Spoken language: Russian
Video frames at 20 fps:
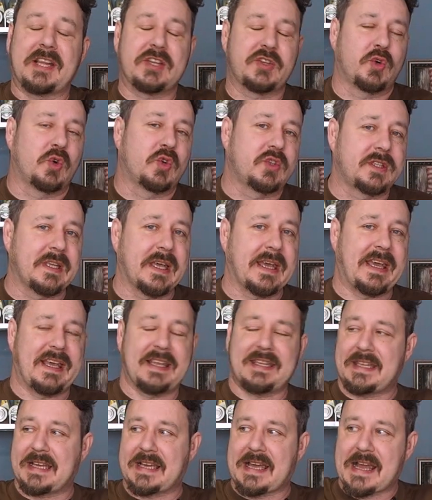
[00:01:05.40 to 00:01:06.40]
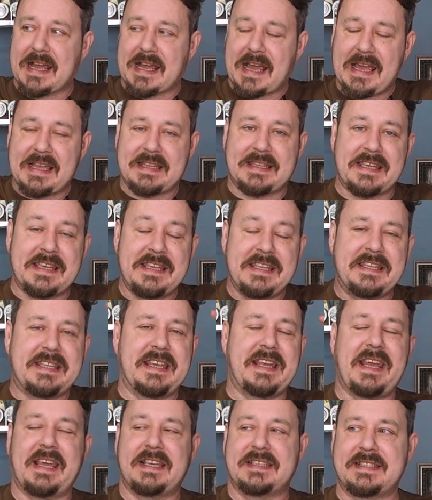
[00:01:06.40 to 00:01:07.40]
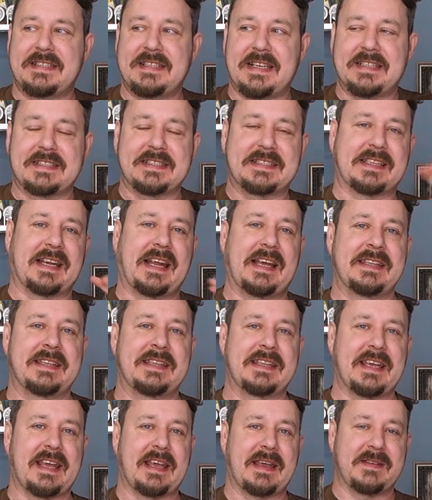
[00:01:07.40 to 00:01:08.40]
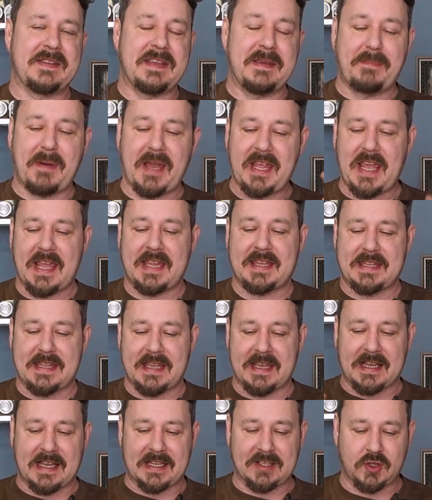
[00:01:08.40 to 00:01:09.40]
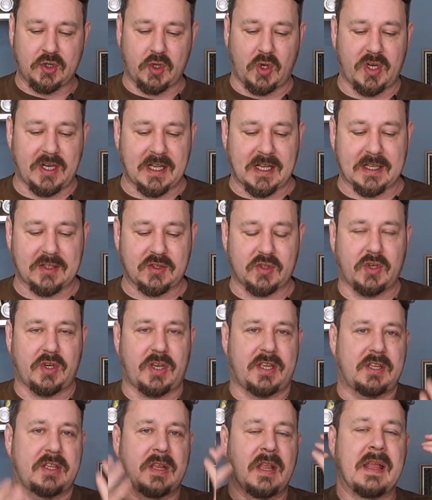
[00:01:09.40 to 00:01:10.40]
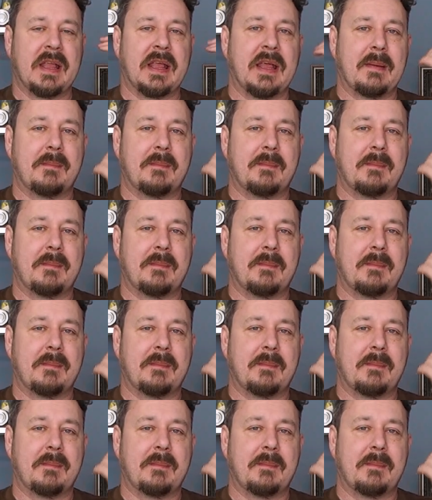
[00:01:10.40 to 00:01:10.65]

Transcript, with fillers: продукт это какая-то интересная, странная, непонятная контора, которая,